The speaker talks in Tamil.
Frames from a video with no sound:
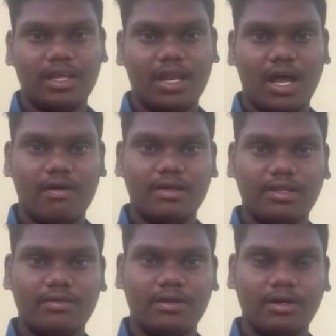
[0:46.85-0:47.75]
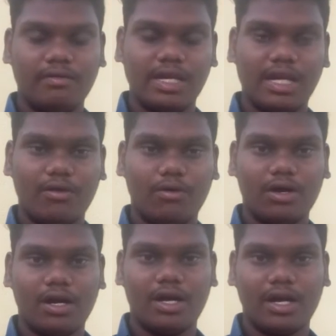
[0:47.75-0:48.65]
நான் வந்து வீட்டிலே
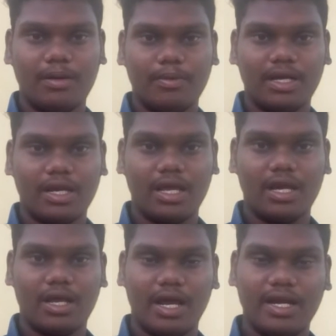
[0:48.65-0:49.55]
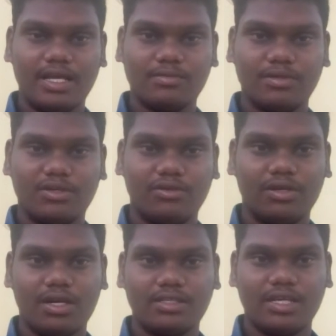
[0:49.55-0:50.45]
ஓனாக ட்ரை பண்ணிக்கிறேன் எனக்கு ஐடியாஸ் மட்டும்
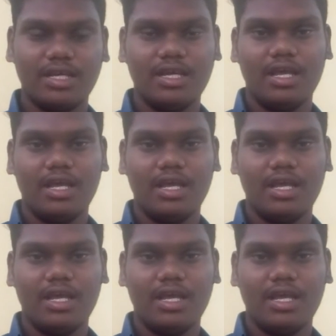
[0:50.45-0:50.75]
கொடுனாலும் சரி